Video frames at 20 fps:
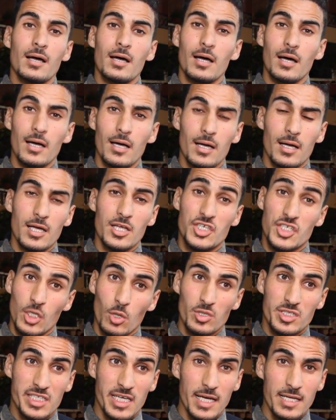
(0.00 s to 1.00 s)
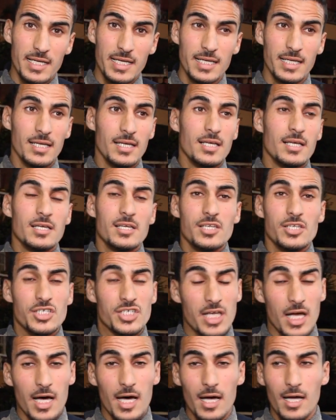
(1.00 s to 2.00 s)
آه، الشوط الثاني
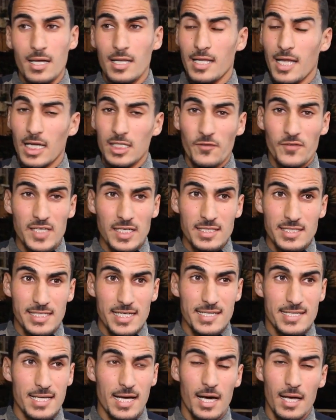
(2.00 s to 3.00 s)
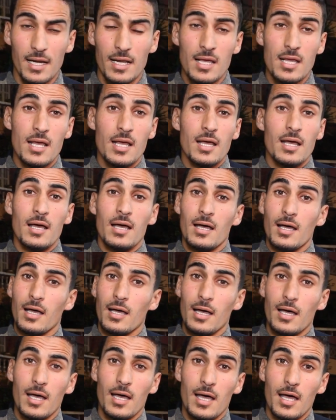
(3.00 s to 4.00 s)
جا الهدف ديال الانتصار
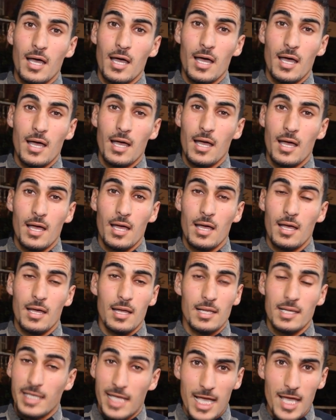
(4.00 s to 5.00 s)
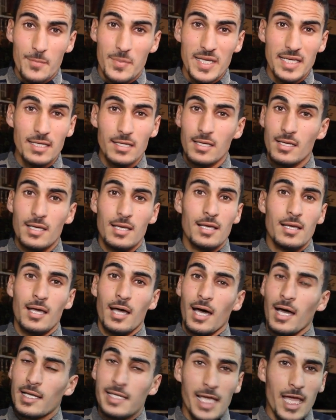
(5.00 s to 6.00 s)
آه، الكعبي
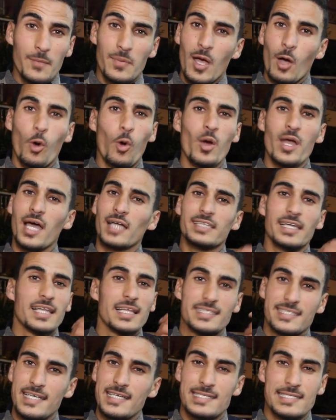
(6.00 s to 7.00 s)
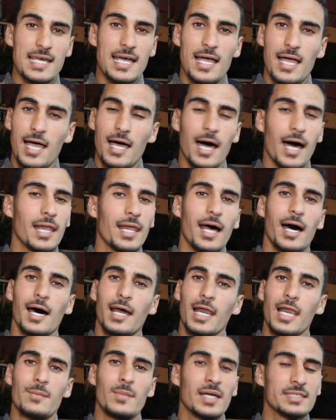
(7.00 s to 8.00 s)
الكعبي اخويا عطينا اتساع ها
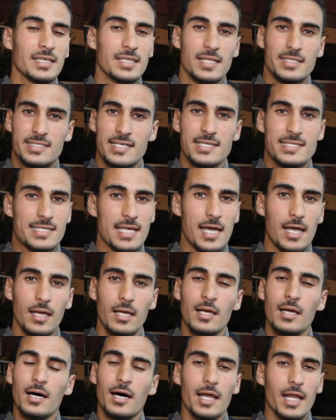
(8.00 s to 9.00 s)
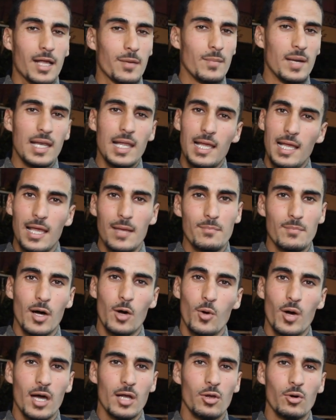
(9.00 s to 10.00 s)
العار ما عطينا اتساع راك ما لعب ما
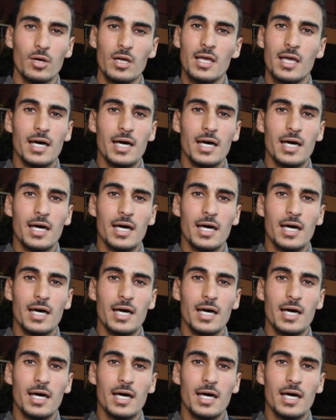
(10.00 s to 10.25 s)
والو